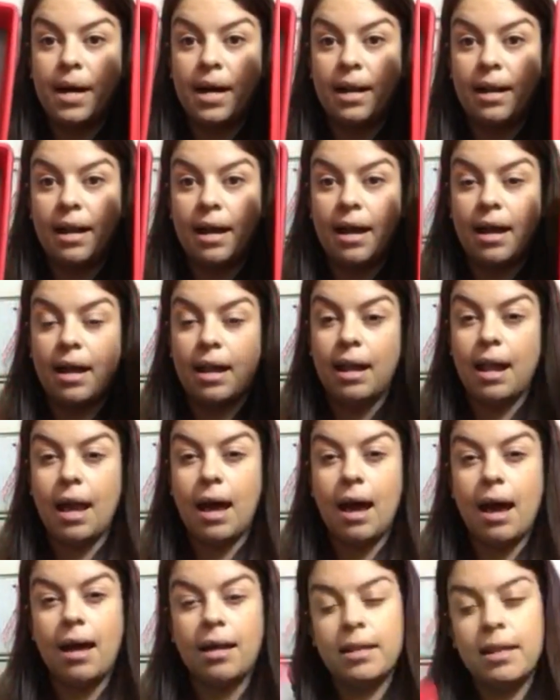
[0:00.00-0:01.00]
para la
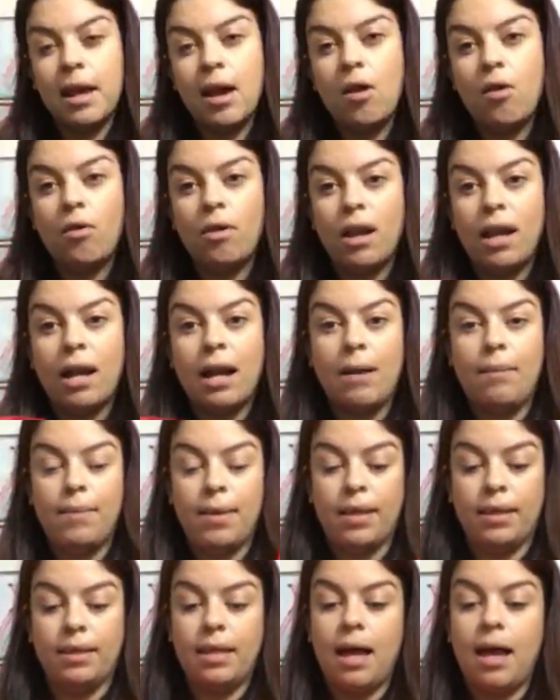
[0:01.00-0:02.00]
área o la
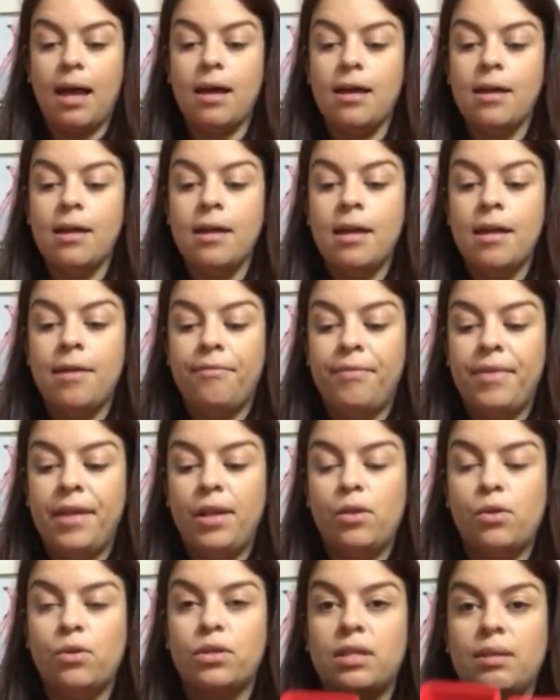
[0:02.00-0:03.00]
gaveta
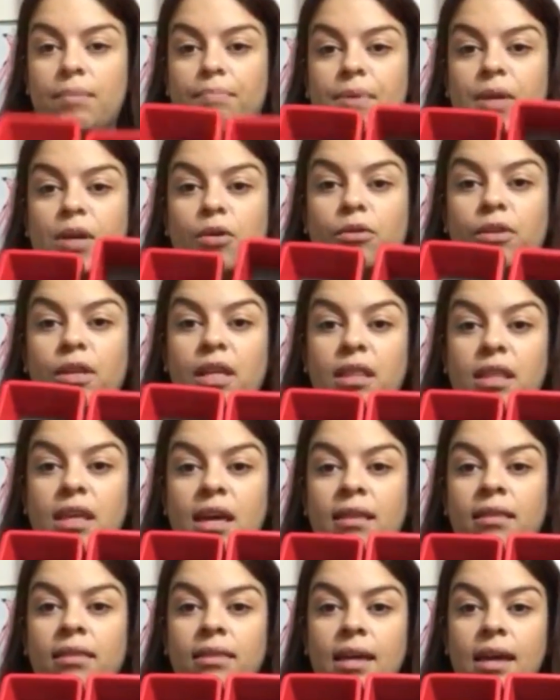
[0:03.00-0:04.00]
los cepillos de
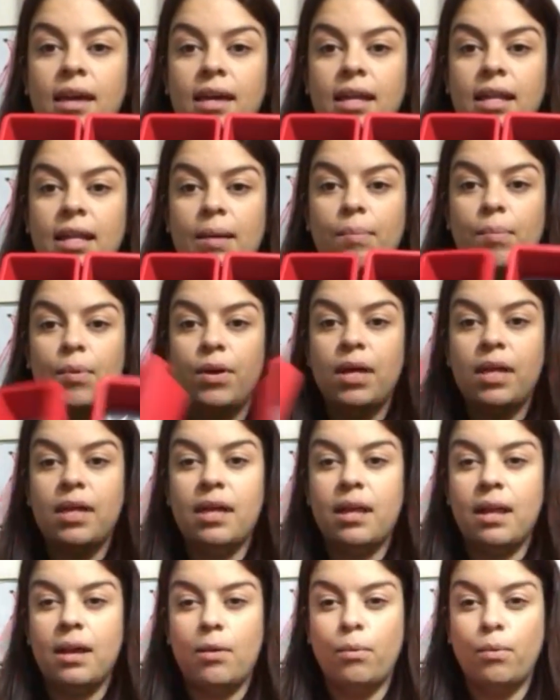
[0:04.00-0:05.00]
diente y les voy a
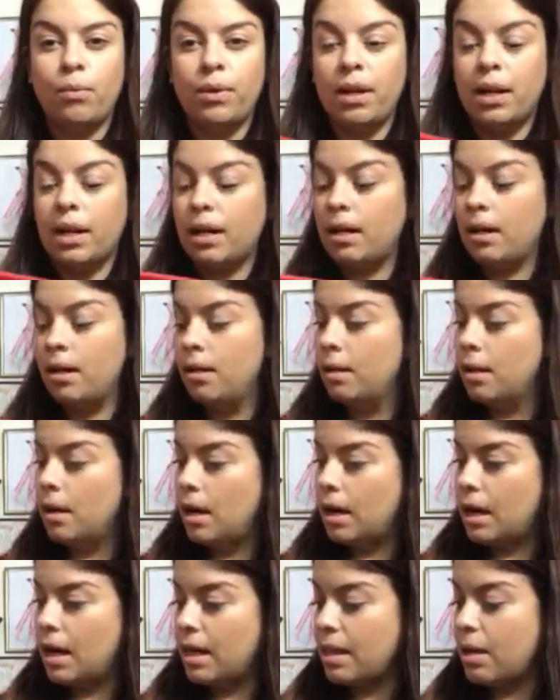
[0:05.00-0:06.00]
dar a una
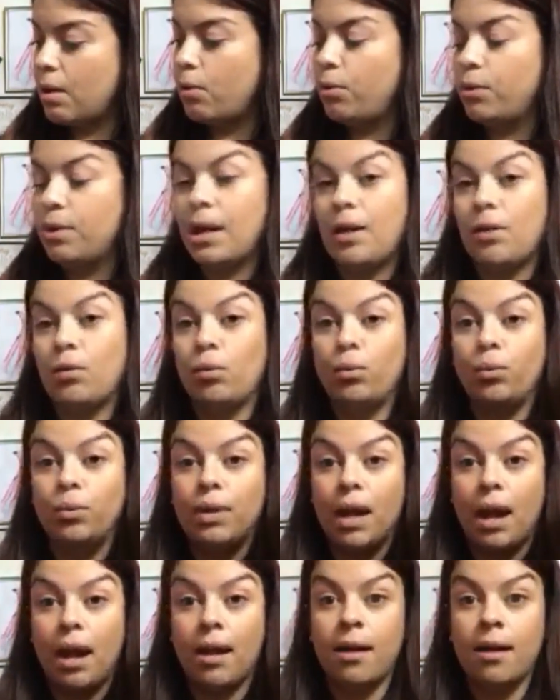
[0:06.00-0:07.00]
a cada una
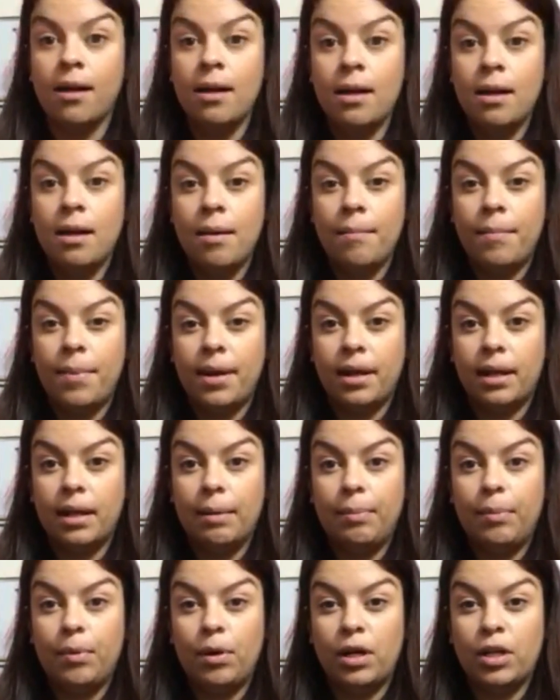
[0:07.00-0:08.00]
una para
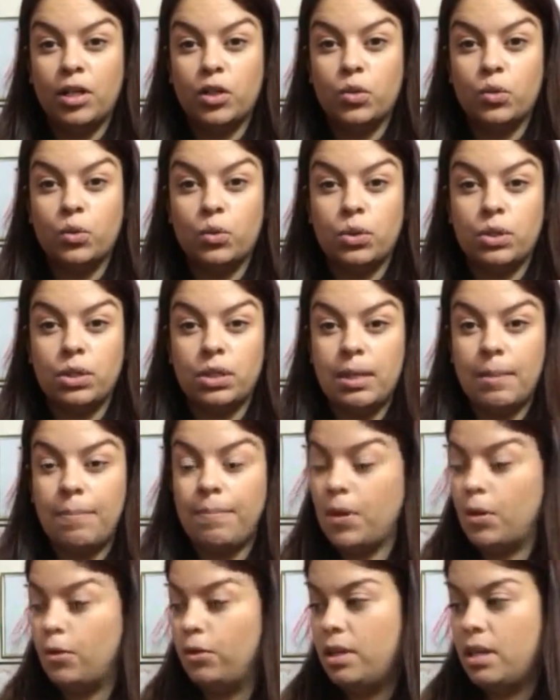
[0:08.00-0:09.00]
que pongan sus
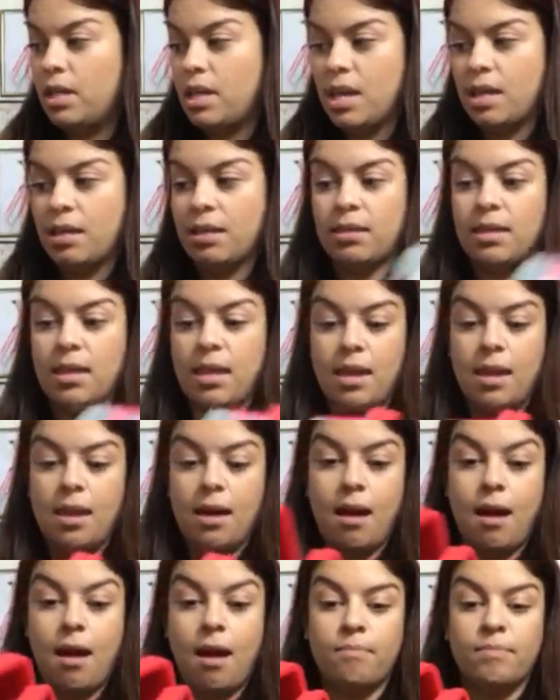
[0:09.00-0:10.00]
cepillos de diente
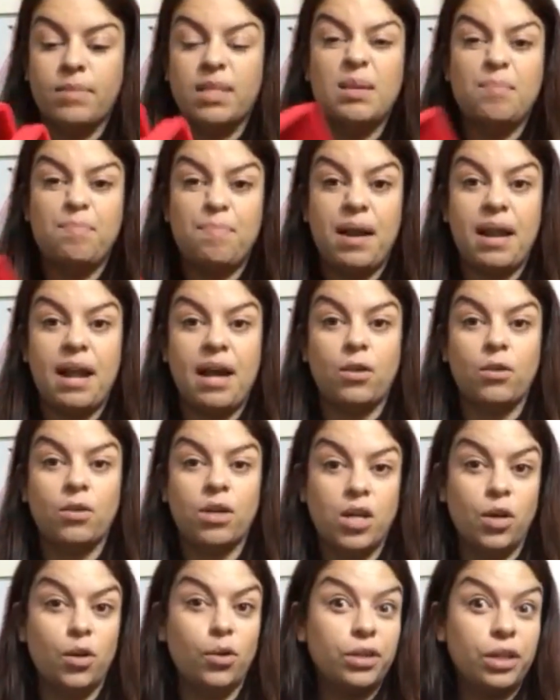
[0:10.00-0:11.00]
separados
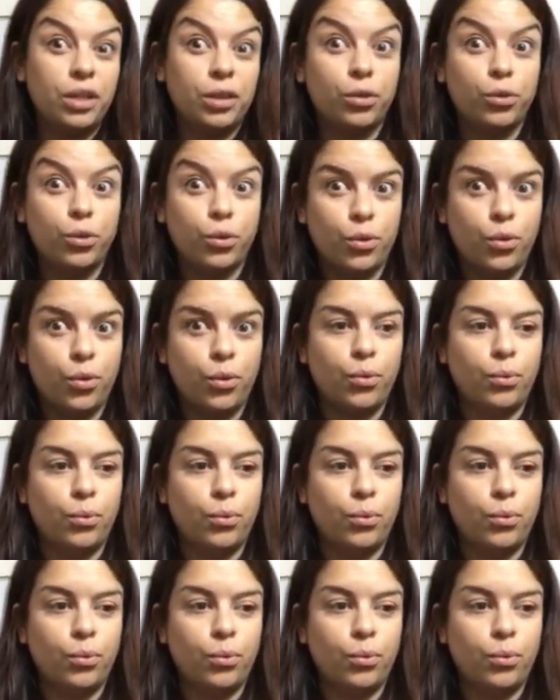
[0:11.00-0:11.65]
y no estén todos